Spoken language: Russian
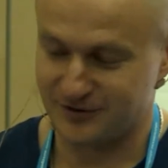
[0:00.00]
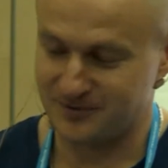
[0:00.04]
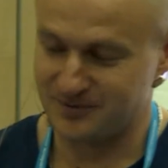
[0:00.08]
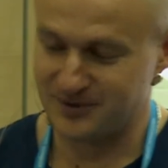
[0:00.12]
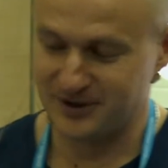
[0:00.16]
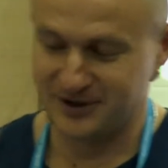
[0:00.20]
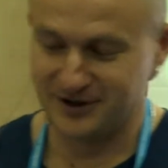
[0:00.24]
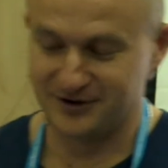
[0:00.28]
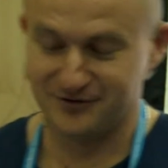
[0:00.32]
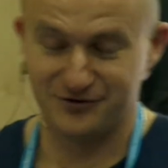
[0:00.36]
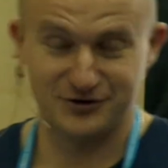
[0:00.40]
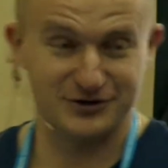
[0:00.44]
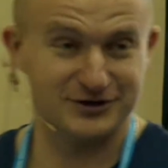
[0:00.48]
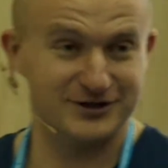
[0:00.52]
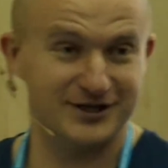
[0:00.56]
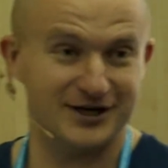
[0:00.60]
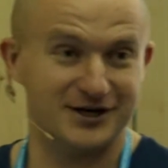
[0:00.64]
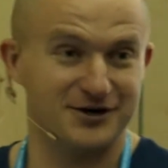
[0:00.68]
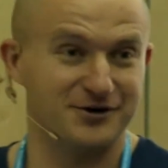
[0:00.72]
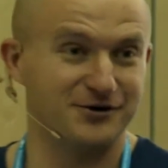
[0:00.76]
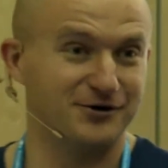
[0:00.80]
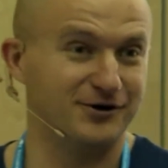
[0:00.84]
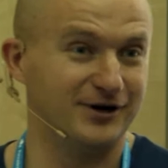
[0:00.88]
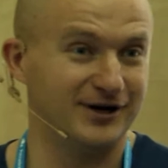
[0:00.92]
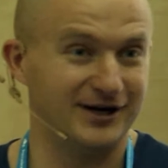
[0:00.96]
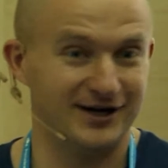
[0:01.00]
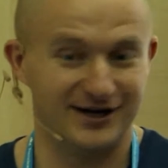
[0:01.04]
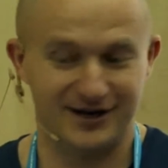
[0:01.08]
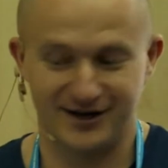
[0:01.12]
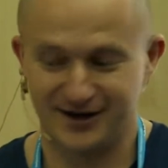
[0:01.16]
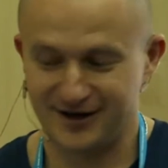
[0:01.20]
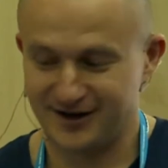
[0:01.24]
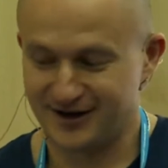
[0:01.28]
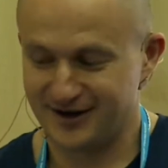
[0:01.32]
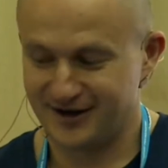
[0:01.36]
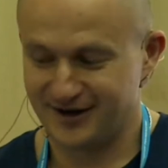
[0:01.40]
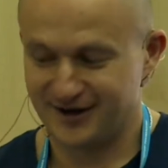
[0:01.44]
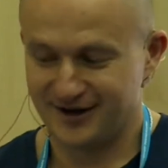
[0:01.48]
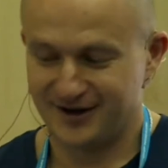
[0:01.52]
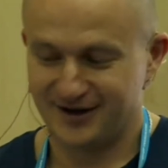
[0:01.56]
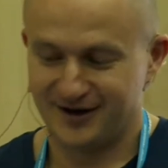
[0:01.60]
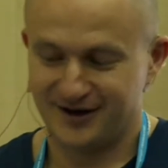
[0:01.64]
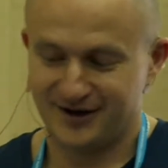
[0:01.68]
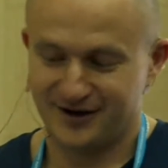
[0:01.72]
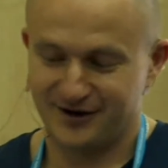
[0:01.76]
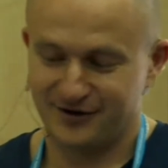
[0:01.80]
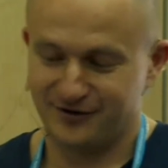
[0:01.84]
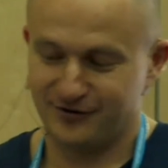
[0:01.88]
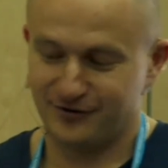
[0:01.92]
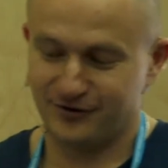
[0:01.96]
было вот такое.
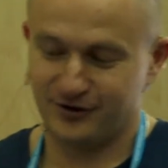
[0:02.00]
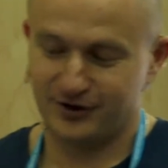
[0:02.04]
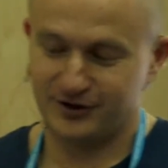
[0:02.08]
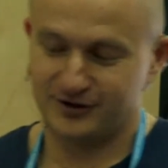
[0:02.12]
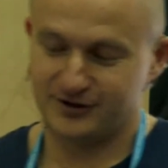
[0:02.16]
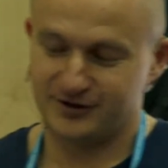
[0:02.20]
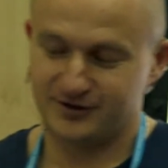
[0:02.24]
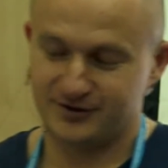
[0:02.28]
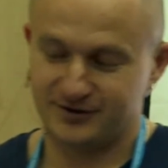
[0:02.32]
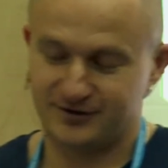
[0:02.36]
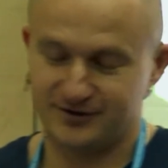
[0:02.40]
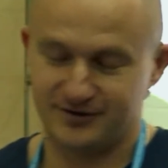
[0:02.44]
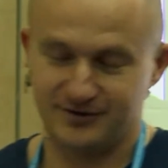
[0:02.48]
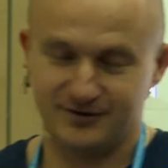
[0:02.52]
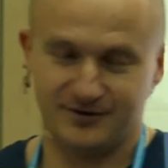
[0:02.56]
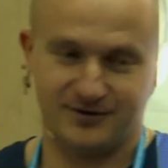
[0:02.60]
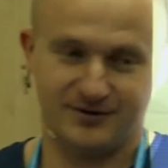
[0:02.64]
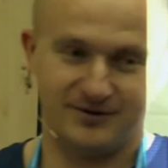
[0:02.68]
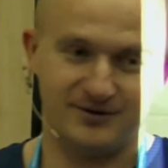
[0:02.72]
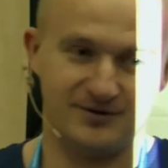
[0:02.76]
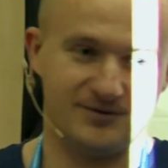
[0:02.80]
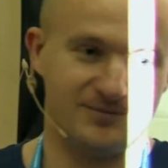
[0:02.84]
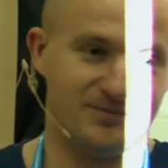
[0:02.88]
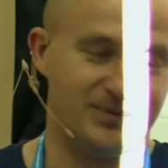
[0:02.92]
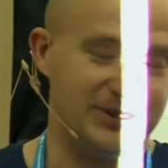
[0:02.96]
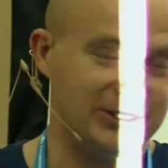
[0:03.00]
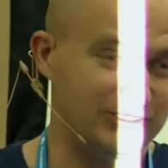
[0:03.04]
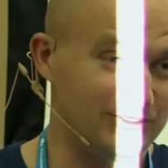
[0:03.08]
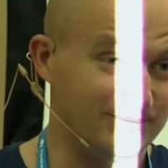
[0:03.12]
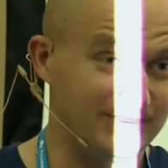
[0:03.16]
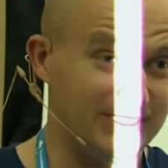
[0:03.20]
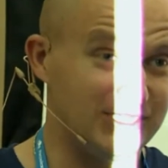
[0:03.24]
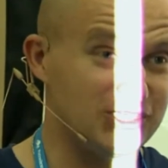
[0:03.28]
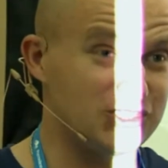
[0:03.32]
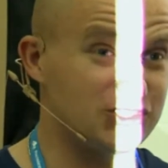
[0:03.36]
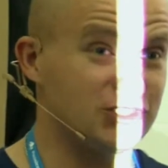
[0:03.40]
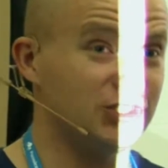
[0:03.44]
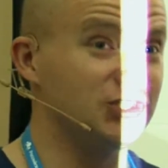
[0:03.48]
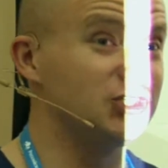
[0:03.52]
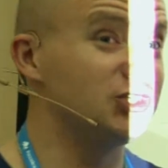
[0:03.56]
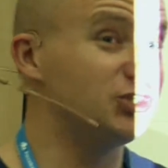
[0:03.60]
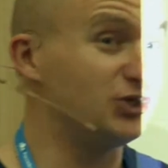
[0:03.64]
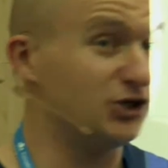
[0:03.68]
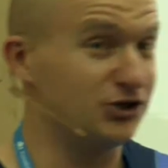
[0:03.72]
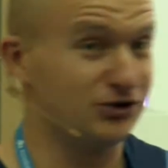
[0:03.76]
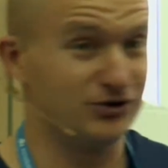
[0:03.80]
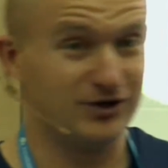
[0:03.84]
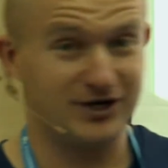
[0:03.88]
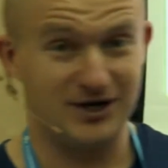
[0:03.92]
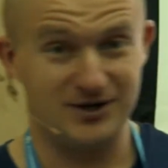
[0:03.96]
Вот. Потом я нашел еще
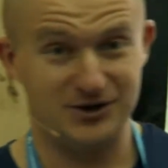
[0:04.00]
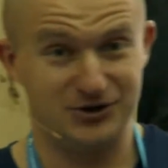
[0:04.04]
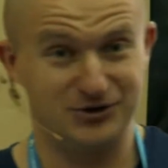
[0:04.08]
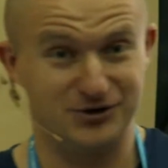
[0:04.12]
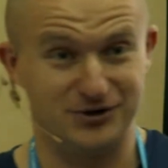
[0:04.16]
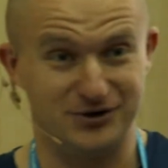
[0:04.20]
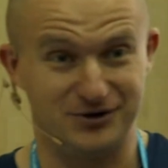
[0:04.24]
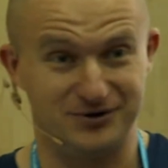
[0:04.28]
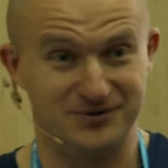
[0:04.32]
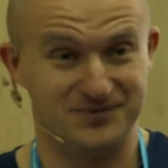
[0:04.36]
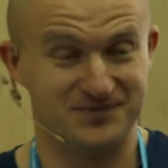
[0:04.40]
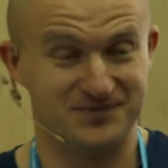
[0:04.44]
одну контору.